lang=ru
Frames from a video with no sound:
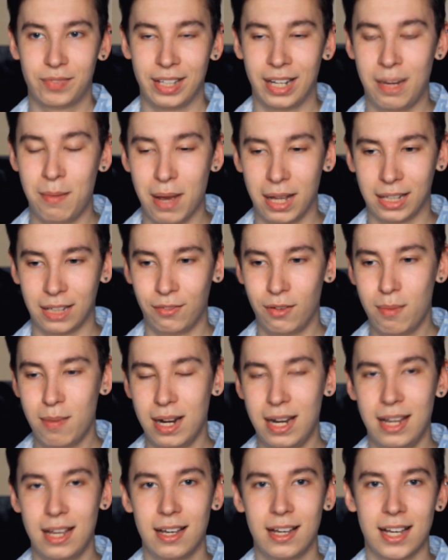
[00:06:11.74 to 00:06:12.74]
ребята
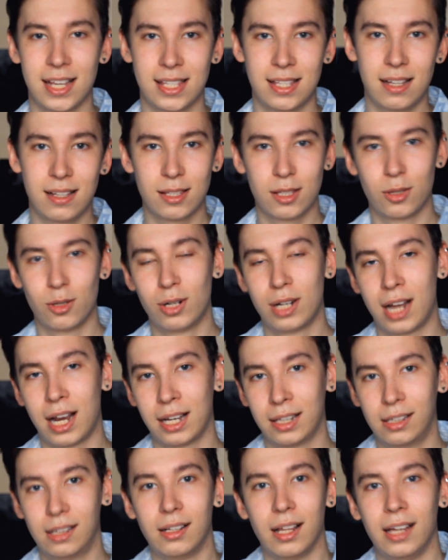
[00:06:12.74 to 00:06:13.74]
выбыли, остался только
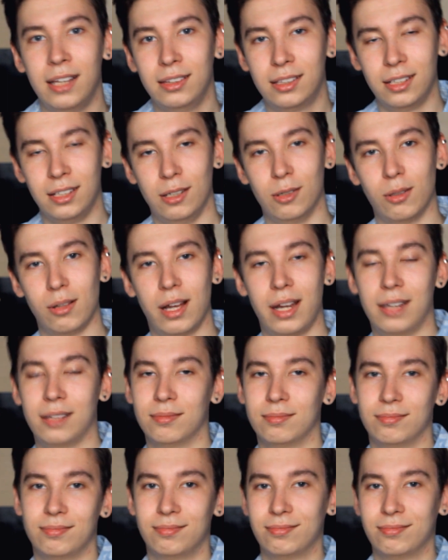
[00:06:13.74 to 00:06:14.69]
канал Anthony Live.